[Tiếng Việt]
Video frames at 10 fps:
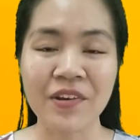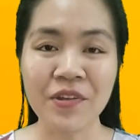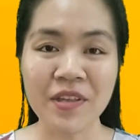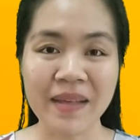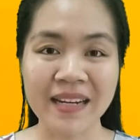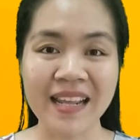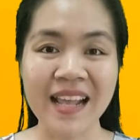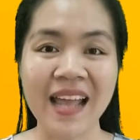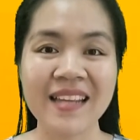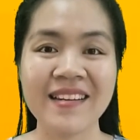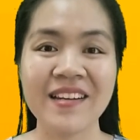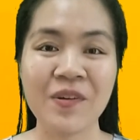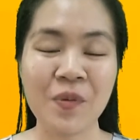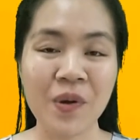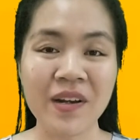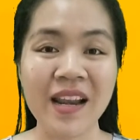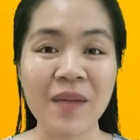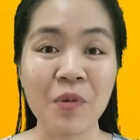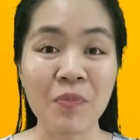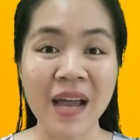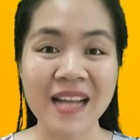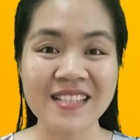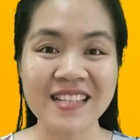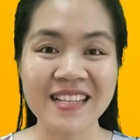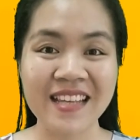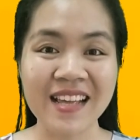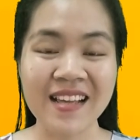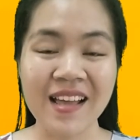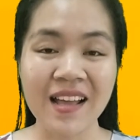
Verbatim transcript: Nếu như bạn thấy hay thì đừng quên để lại một like cho Trang nhé.